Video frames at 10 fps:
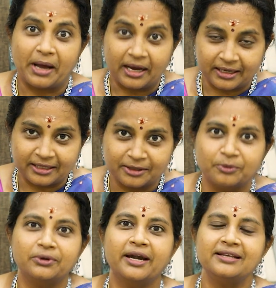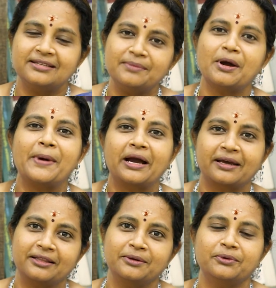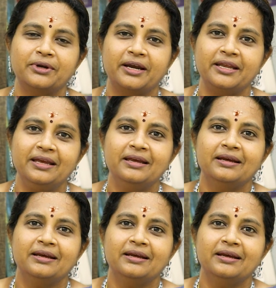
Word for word: பார்க்குறதுக்கு முன்னாடி சினிமா பார்க்குறதுக்கு முன்னாடி